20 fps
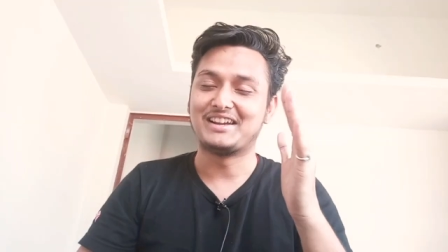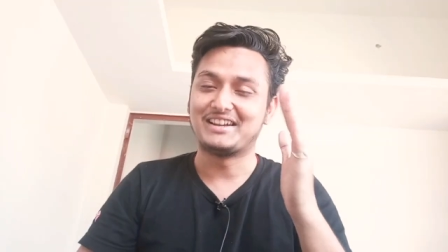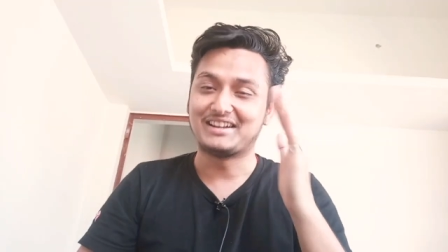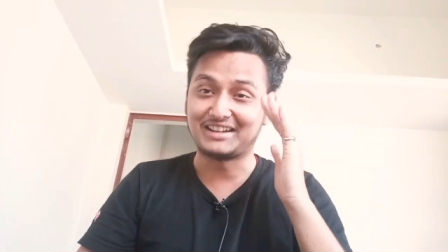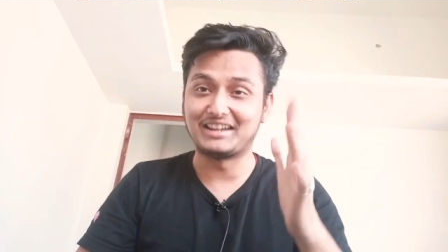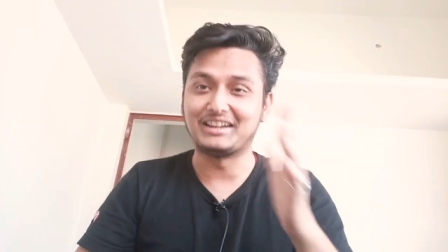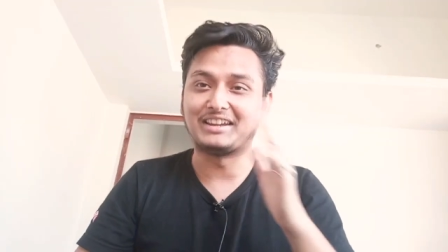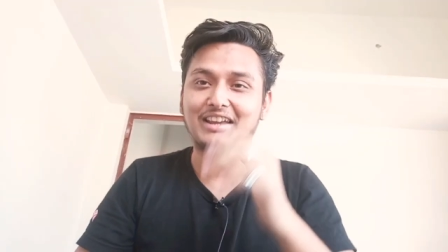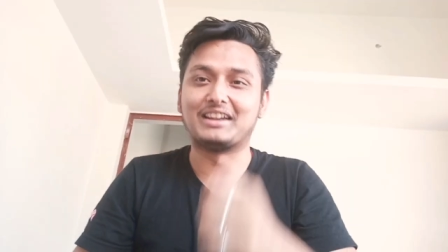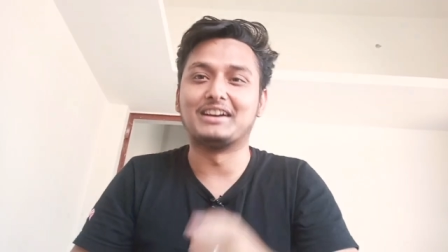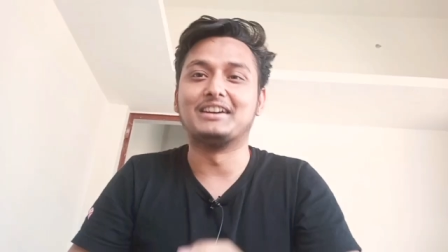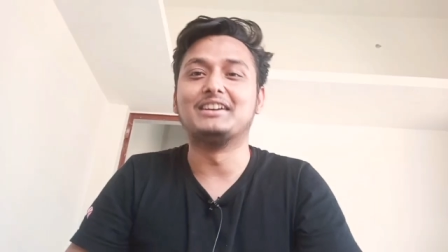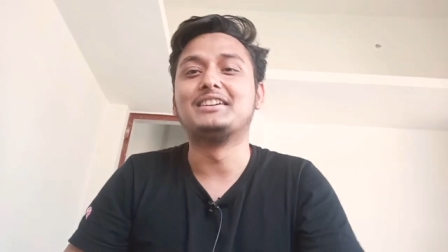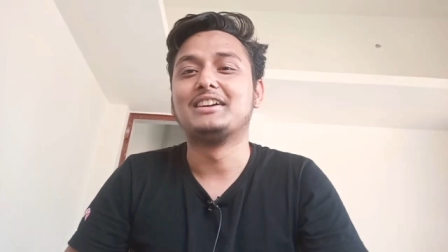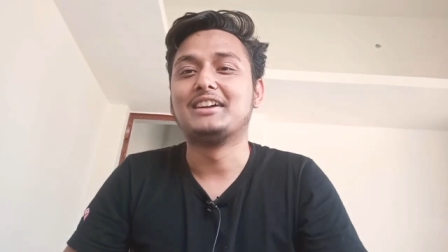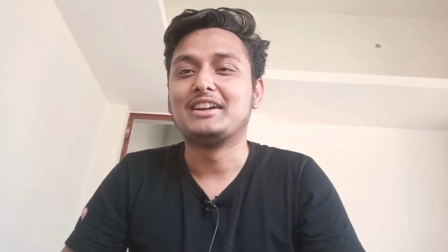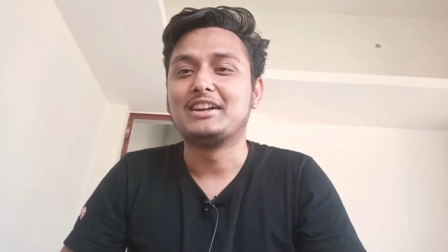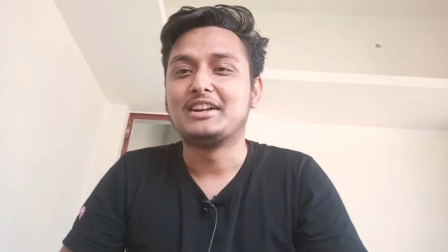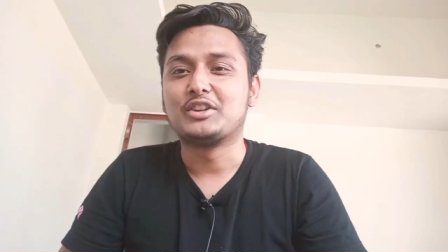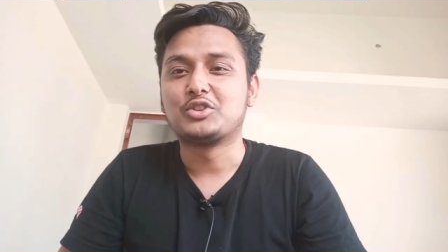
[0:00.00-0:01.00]
ठीक है ना
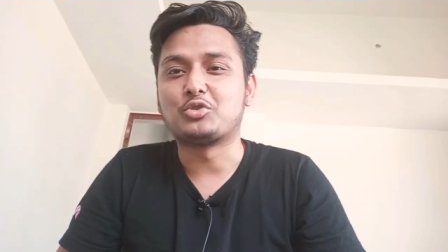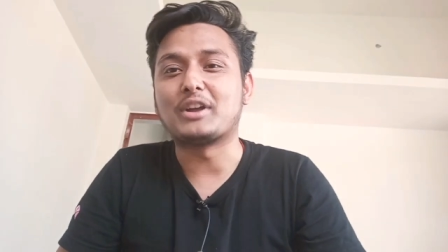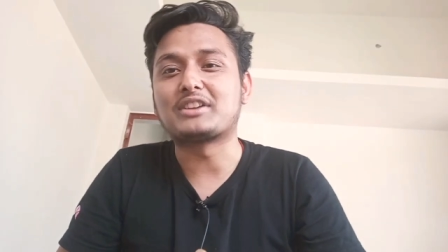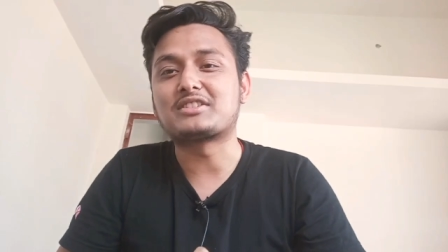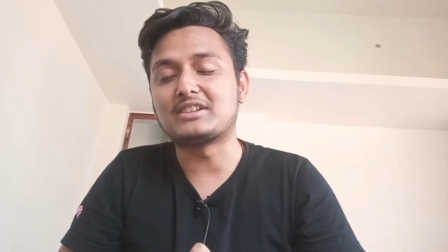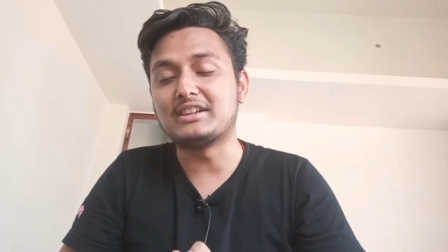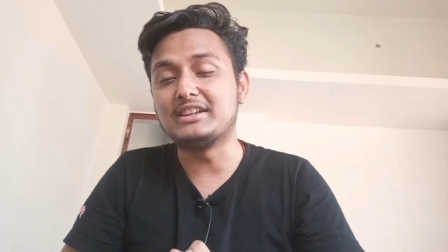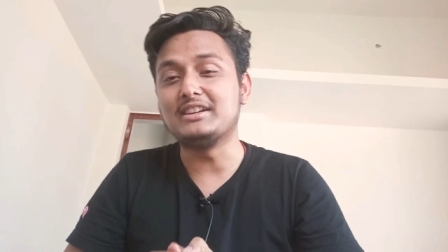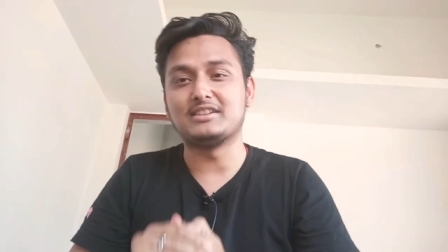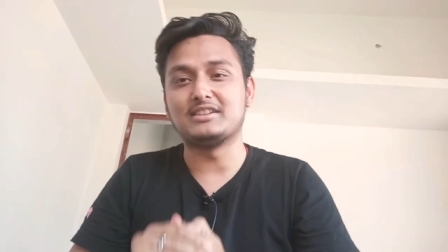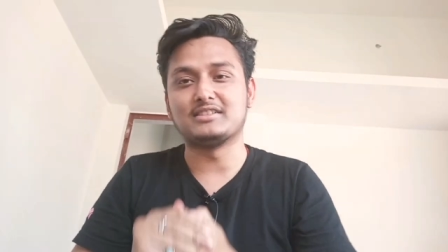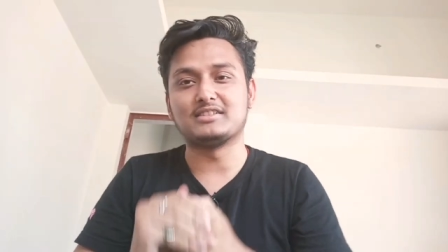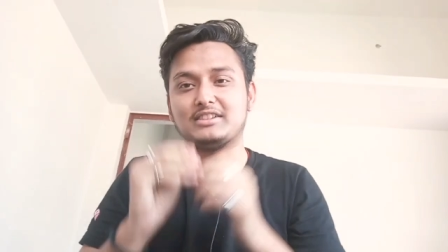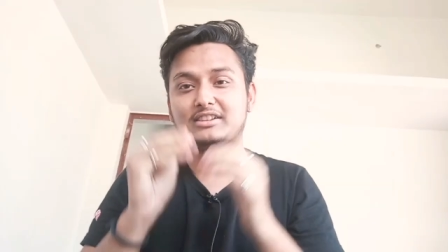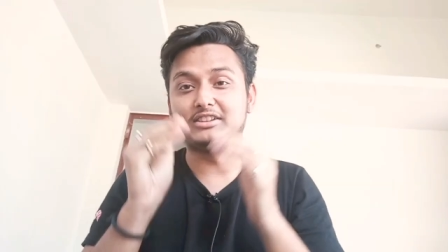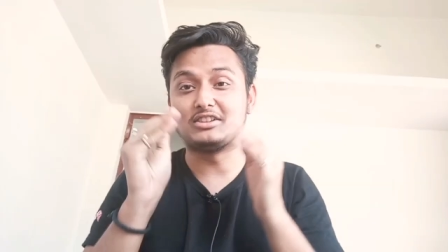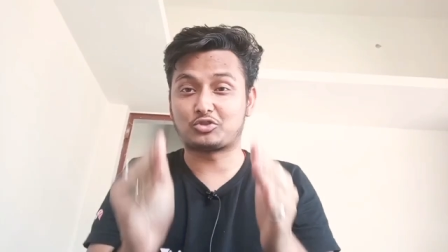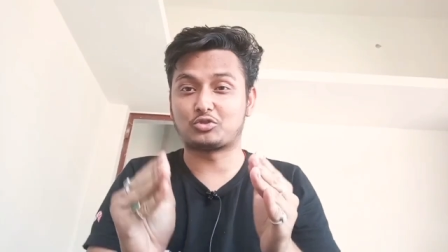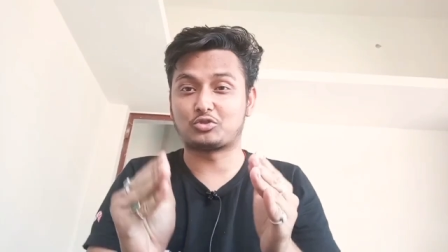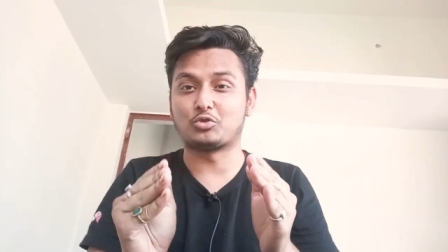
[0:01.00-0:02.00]
तो एक्चुअली
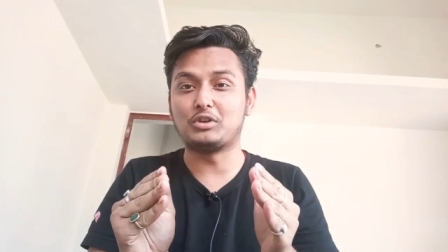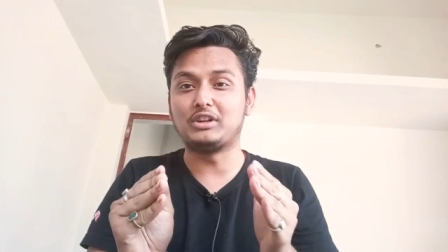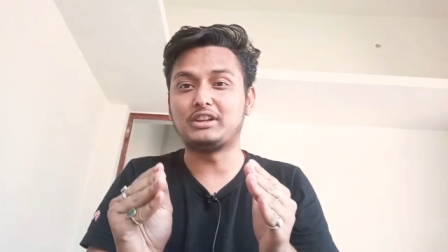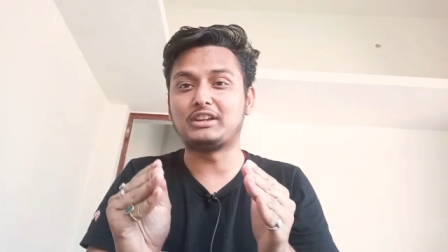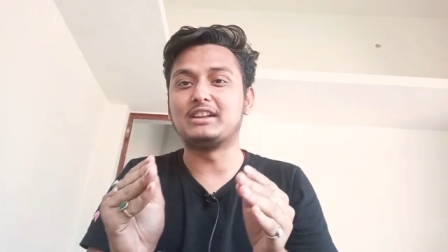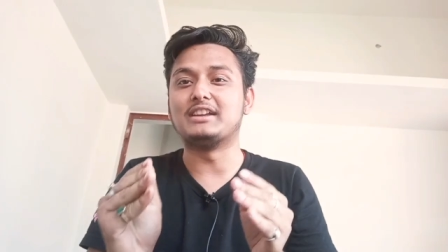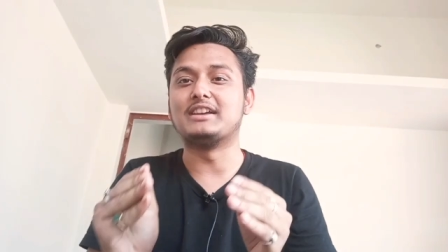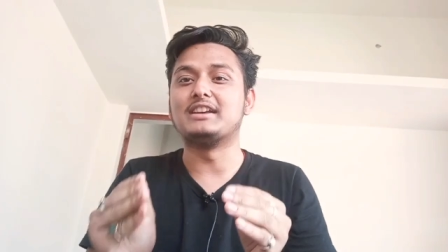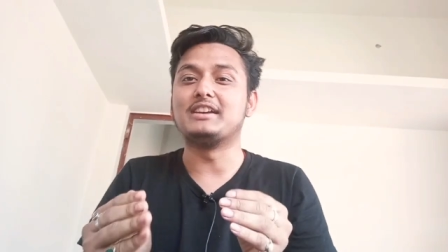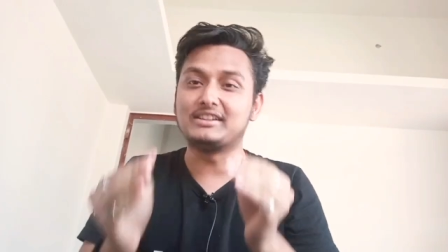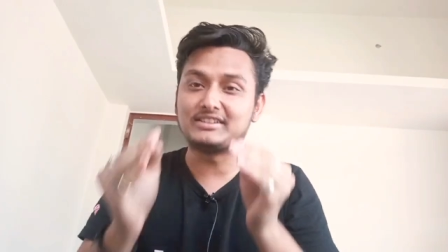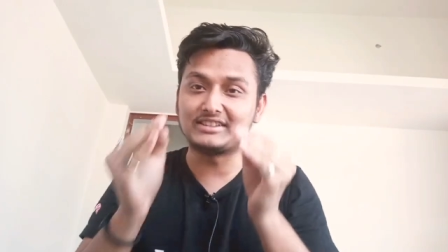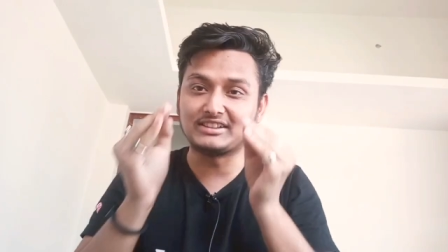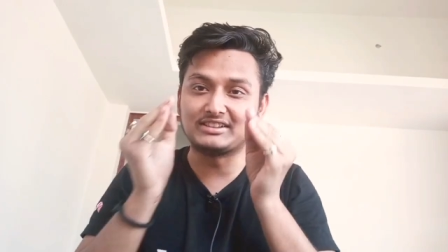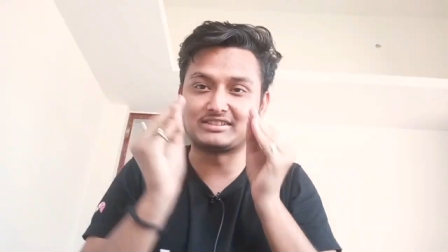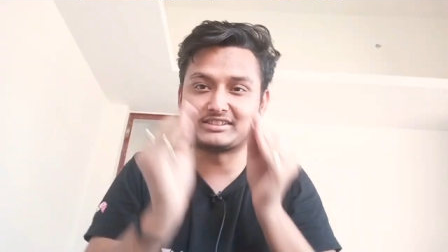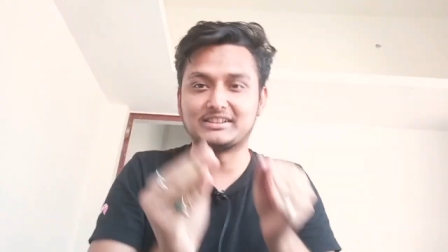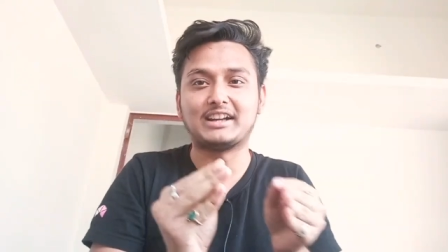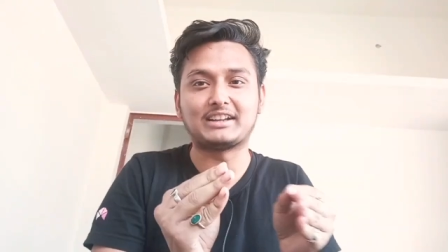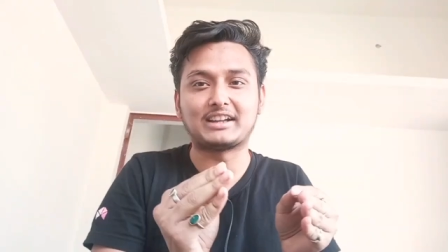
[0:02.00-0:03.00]
इस स्टोरी के लिए इस
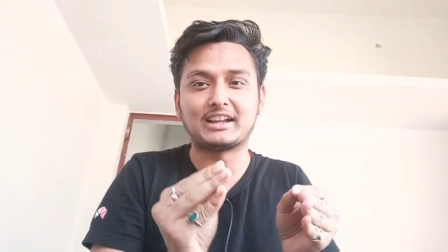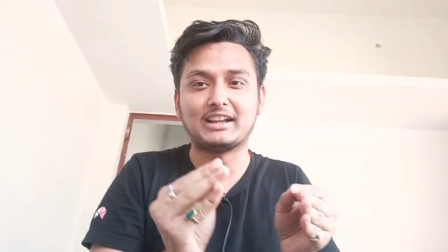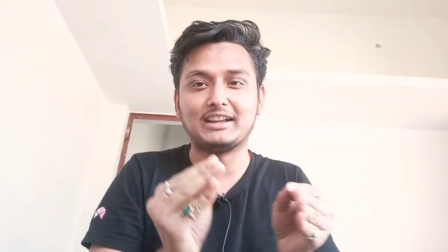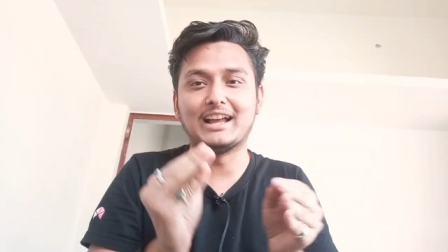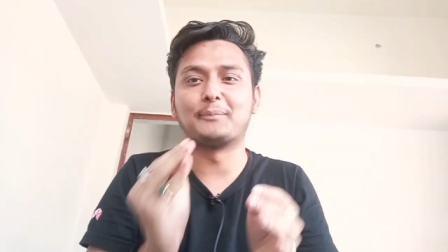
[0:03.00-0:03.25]
इंसिडेंट के लिए